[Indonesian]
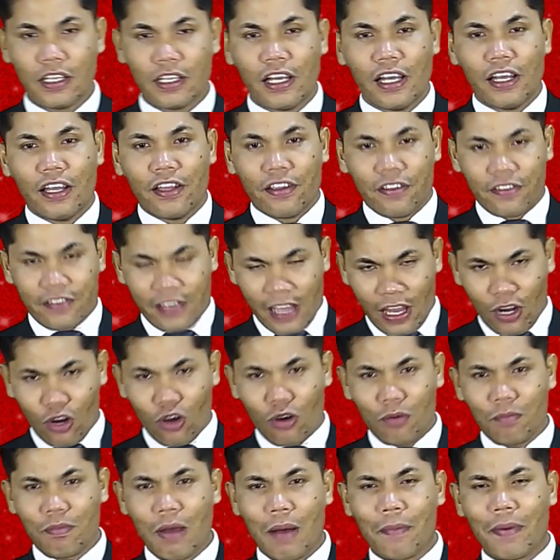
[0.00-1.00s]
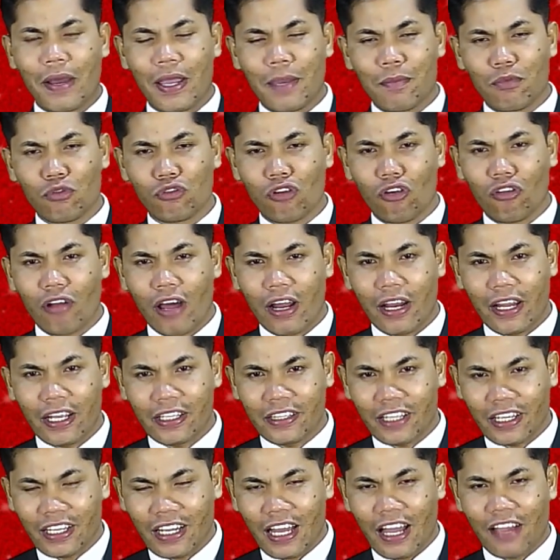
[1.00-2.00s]
Shalom Bapak Ibu Saudara yang
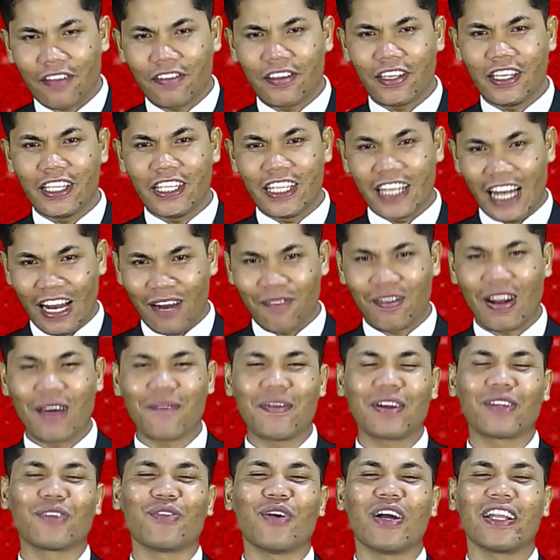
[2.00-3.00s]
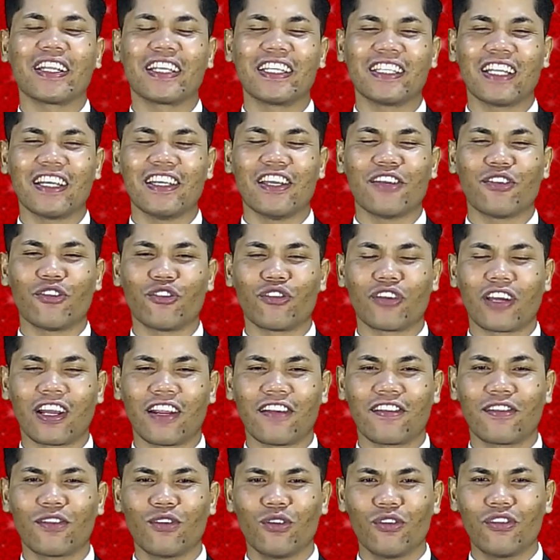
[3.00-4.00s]
terkasih di dalam nama Tuhan kita Yesus
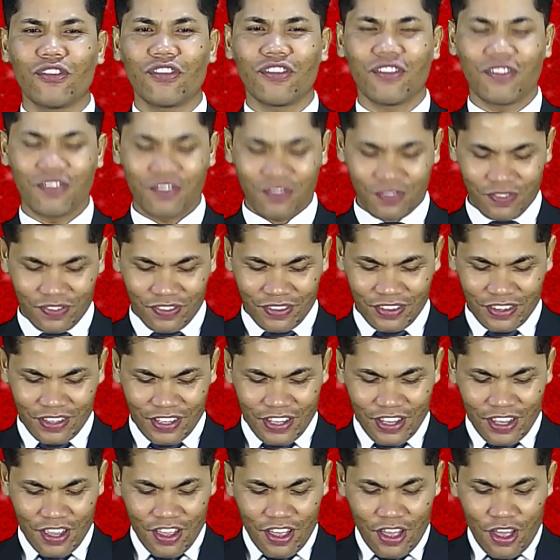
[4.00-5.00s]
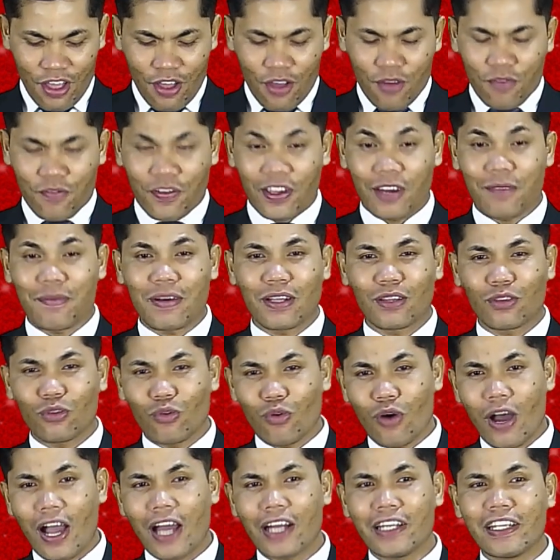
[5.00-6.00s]
Kristus. Firman
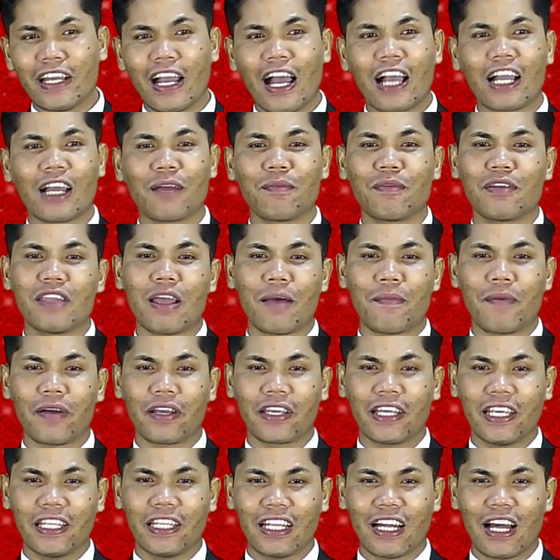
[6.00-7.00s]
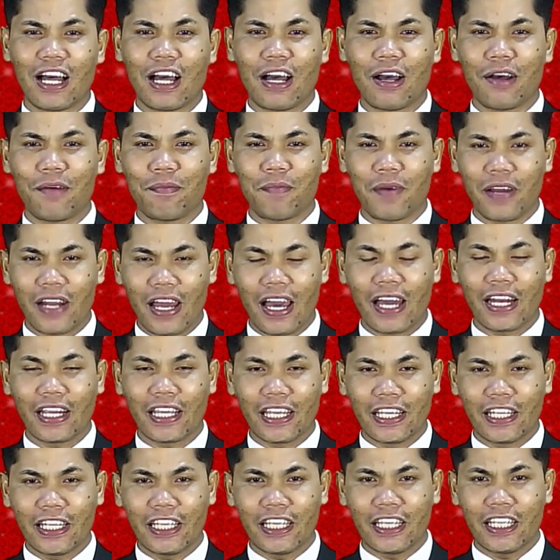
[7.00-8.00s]
Tuhan yang akan menyapa kita pada hari
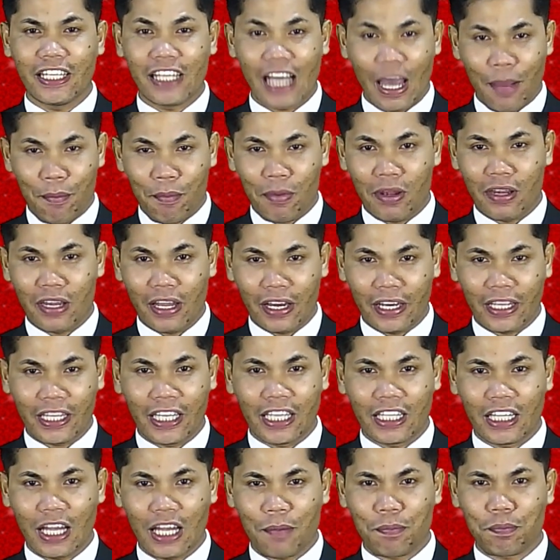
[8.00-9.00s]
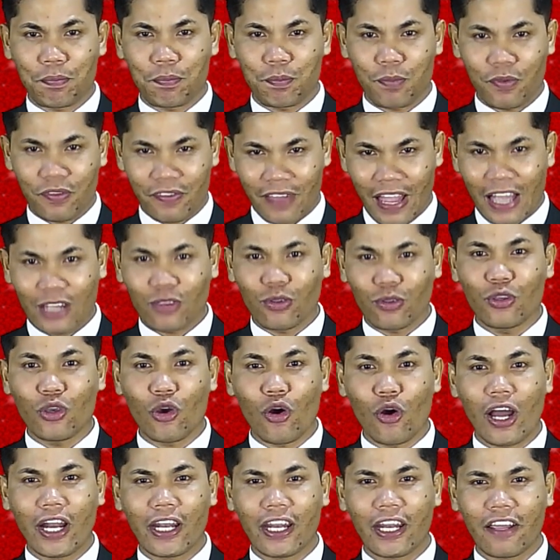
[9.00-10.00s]
ini diambil dari kitab 1
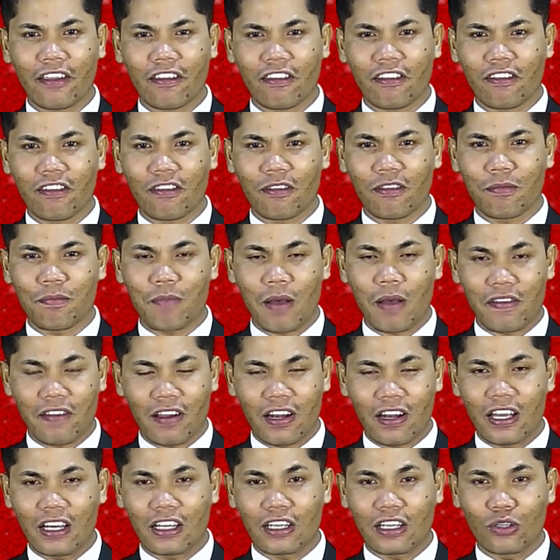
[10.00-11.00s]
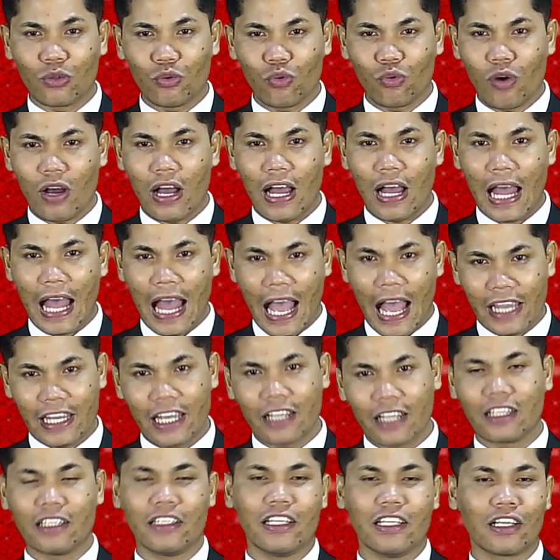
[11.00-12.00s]
Yohanes pasal yang kedua
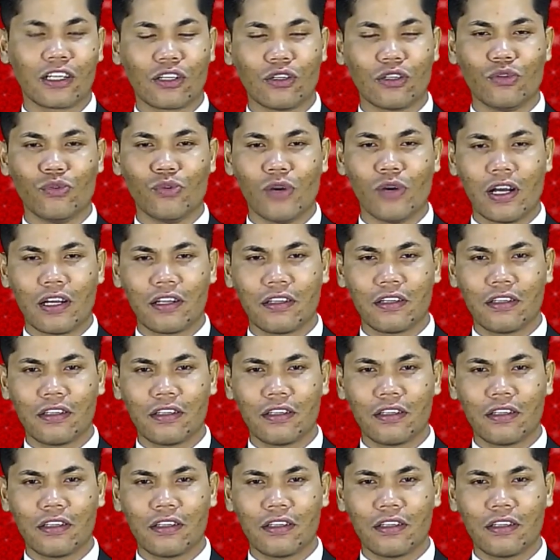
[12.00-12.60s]
ayat yang kedua.